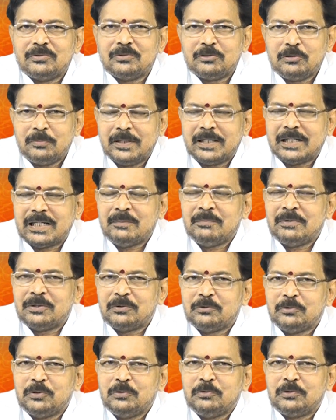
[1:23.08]
శుభగ్రహమైన
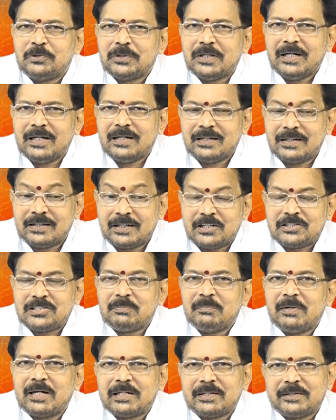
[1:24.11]
గురువు కూడా రాశి
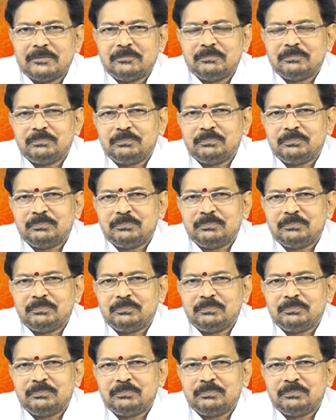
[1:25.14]
మార్టం